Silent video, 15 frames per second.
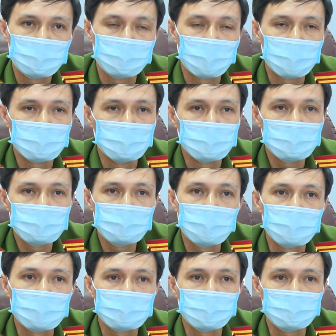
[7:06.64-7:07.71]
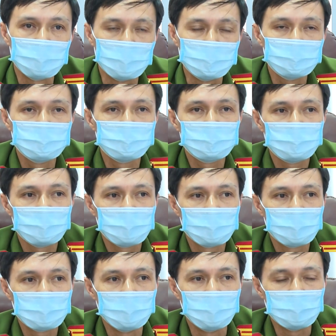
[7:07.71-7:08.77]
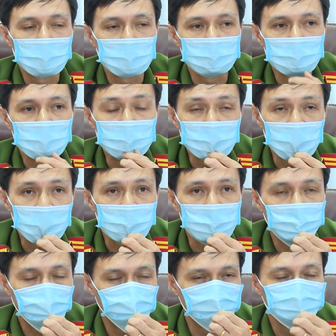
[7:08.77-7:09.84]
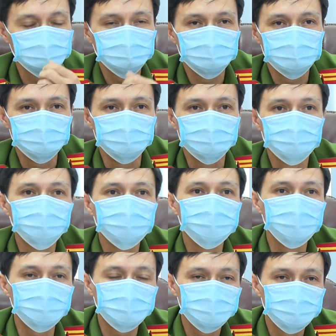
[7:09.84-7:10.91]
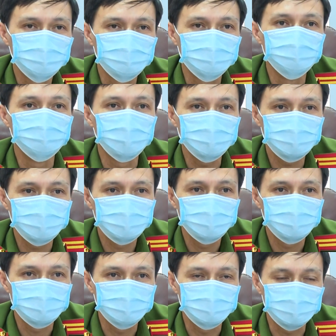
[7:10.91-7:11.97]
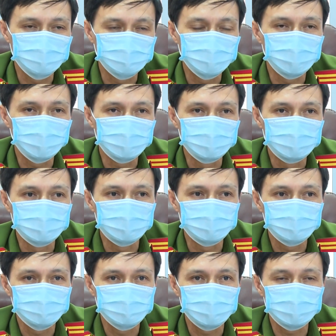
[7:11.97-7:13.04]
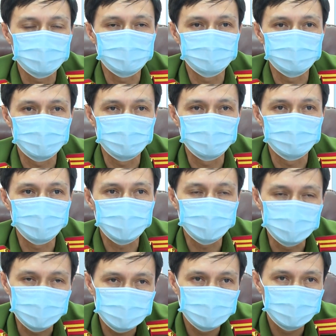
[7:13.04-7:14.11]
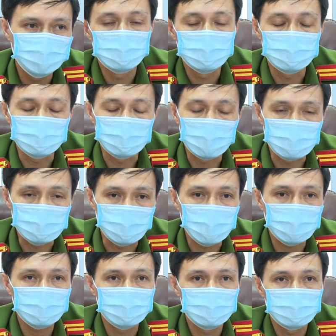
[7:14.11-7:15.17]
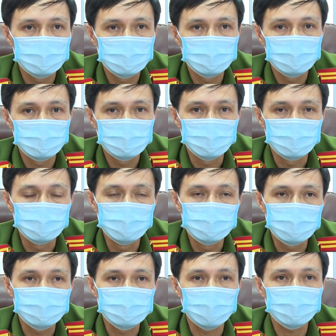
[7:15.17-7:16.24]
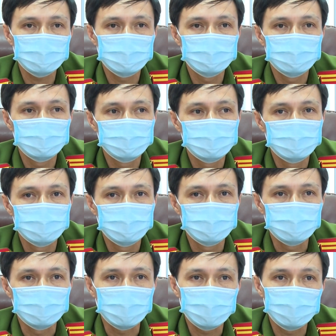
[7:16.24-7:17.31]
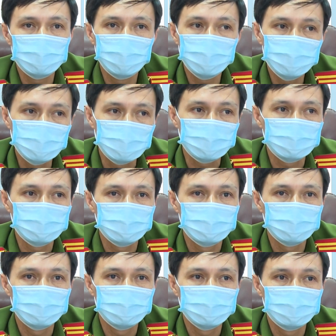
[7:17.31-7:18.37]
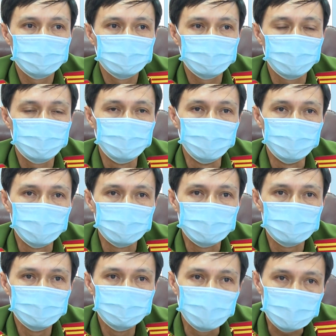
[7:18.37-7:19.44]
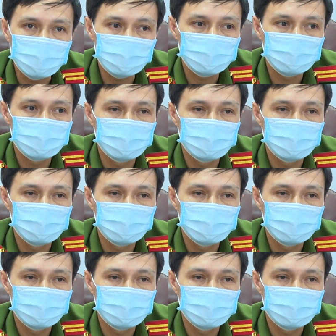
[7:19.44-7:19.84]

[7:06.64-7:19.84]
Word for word: và những giờ trọng điểm để nhằm kịp thời phát hiện những đối tượng nghi vấn, kịp thời để phát hiện và bắt giữ, rà soát lên danh sách các cái đối tượng có biểu hiện nghi vấn,